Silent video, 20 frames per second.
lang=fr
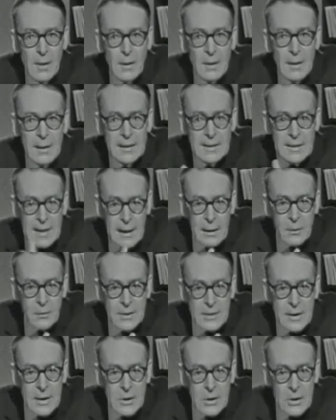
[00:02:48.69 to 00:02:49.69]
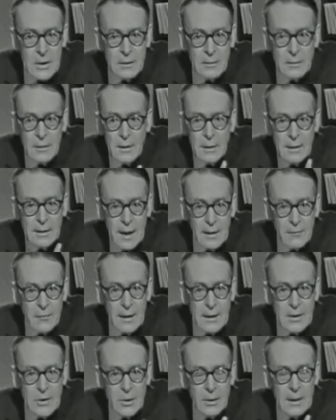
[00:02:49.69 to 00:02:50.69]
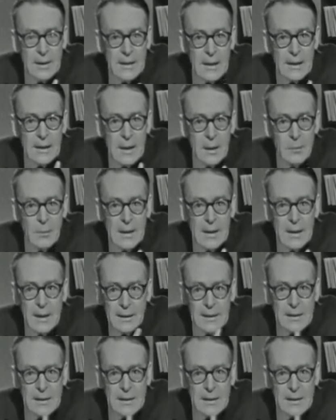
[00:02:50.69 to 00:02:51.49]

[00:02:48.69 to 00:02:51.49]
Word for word: Et c'est là où ces gens travaillent sur les techniques militaires.